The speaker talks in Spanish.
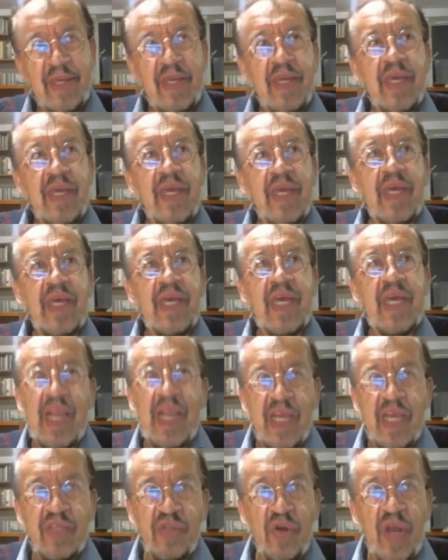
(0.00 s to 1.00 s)

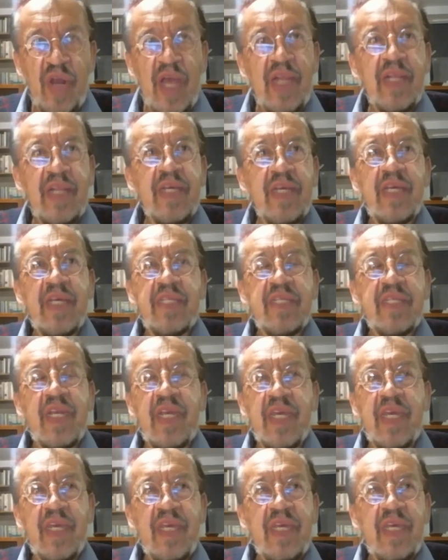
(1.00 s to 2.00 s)
electoral
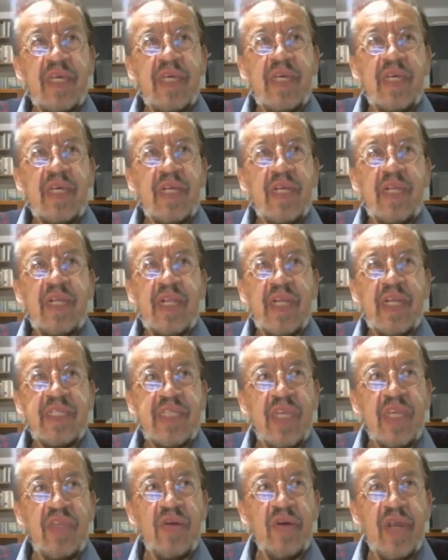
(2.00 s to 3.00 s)
entre la
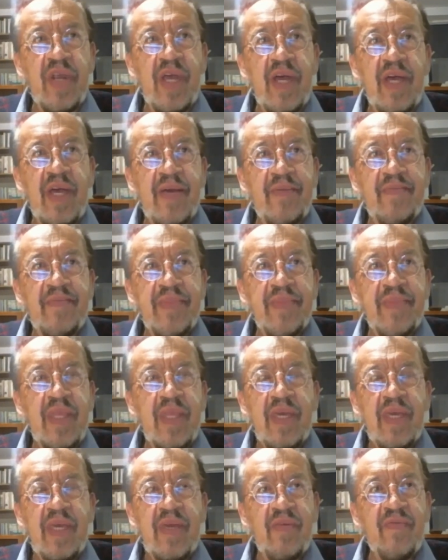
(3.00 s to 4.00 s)
señora
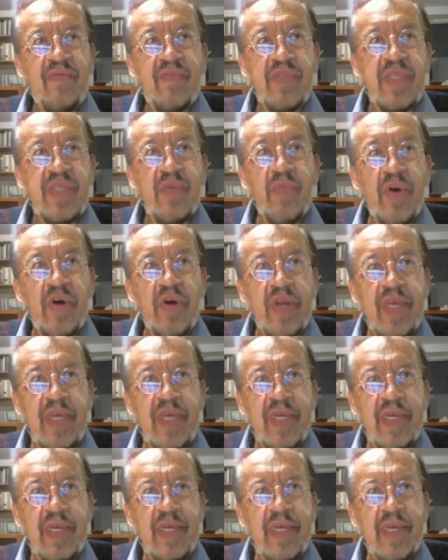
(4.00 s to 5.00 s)

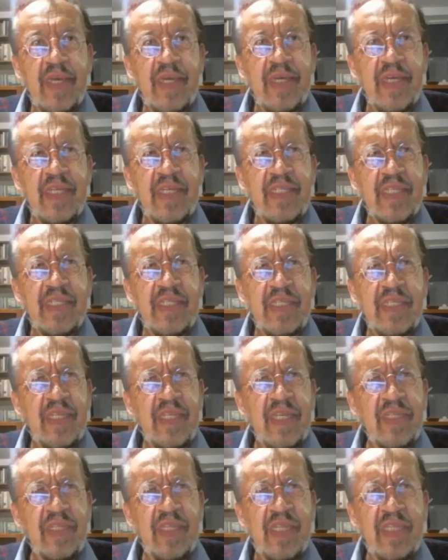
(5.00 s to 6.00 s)
Fujimori, que es
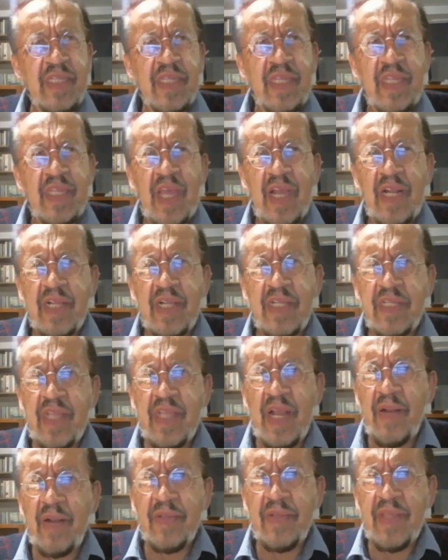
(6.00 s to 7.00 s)
del,
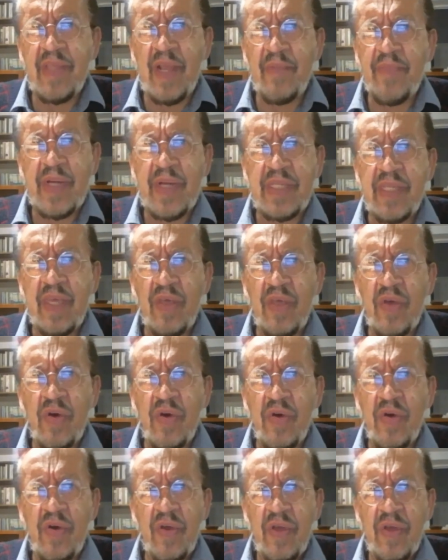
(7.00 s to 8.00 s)
del,
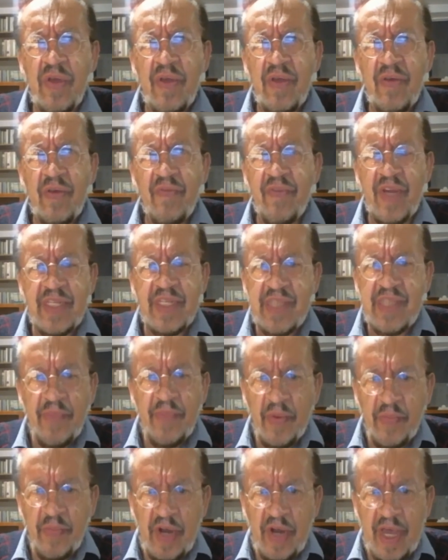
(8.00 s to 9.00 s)
partido persa
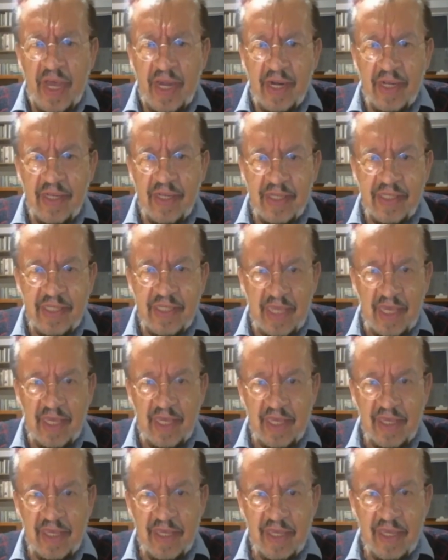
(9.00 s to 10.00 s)
Popular, ¿sí?
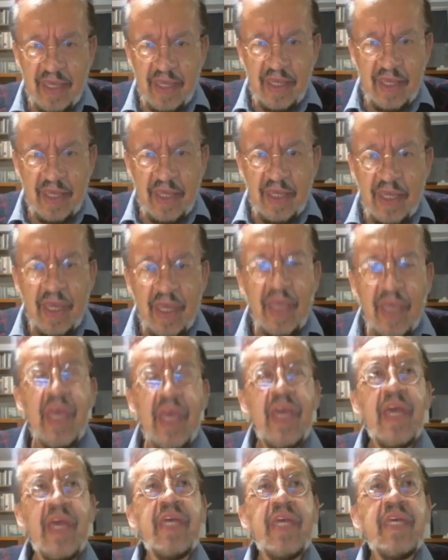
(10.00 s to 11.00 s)
y
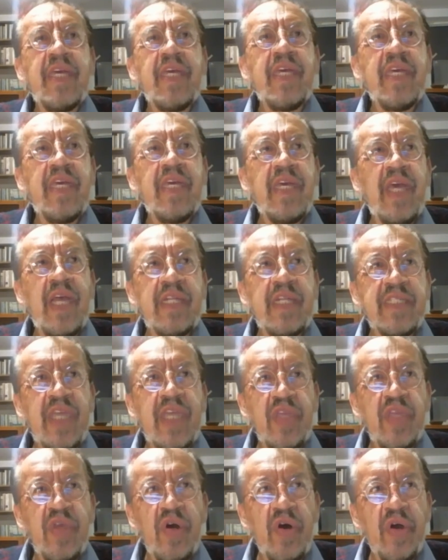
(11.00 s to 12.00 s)
el
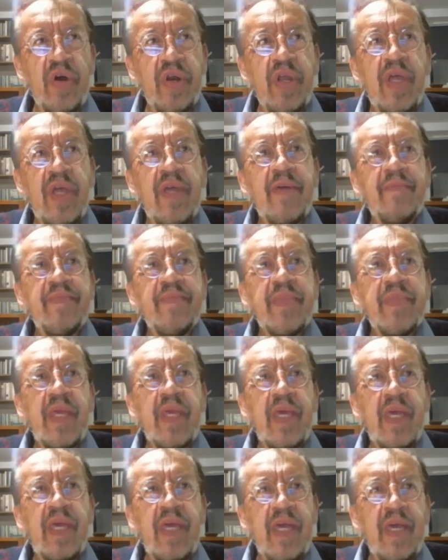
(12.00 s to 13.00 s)
señor,
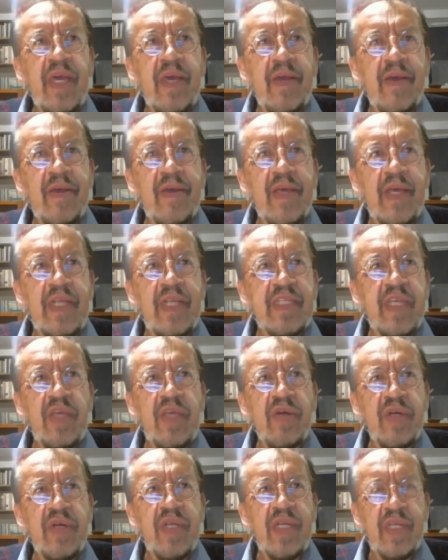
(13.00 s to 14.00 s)
el
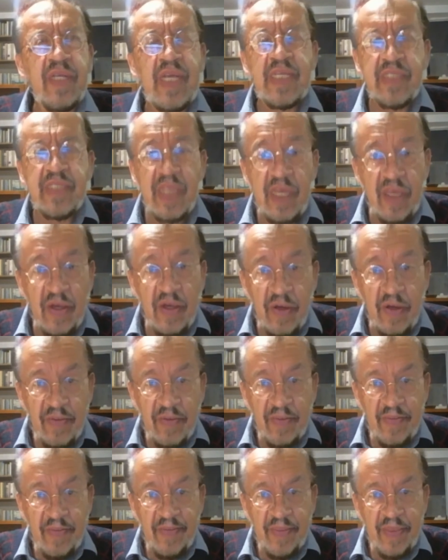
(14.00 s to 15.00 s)
señor Castillo.
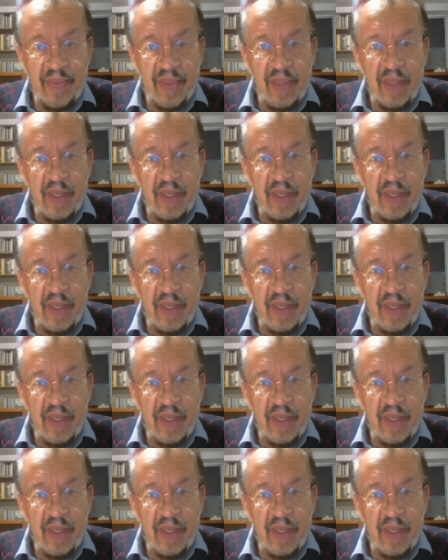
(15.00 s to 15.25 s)
Castillo,